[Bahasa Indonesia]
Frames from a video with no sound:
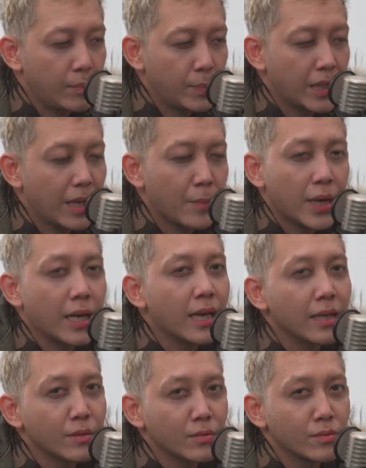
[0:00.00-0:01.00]

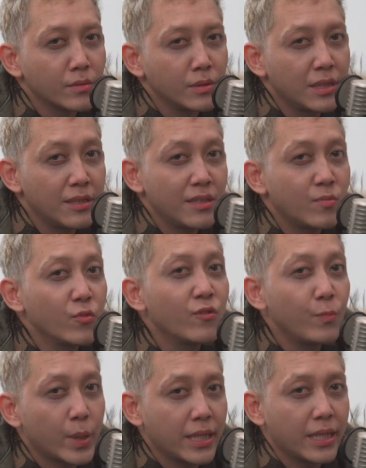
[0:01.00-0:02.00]
penamaan jenis
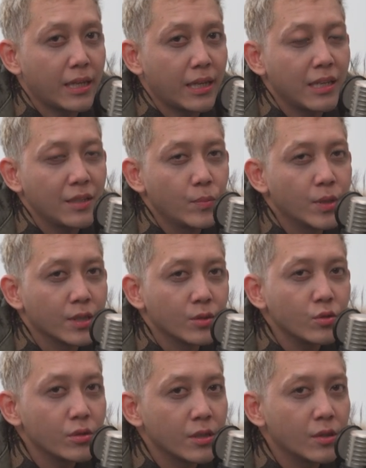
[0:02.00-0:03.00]
movement ya kaliber
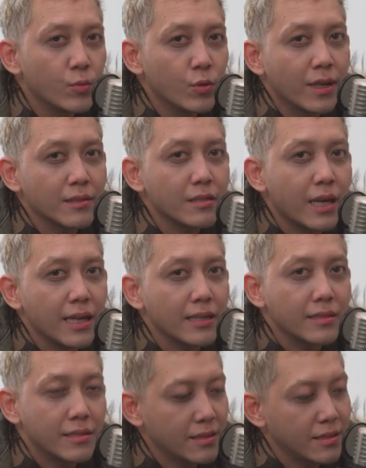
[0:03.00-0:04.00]
itu jadi bukan
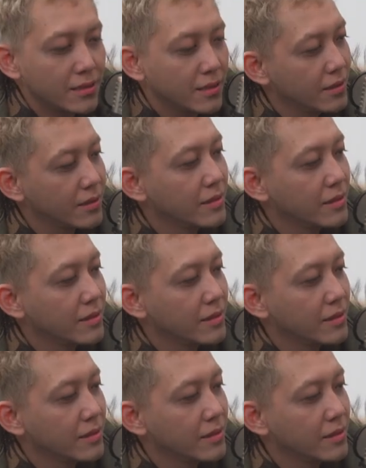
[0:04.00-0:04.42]
size.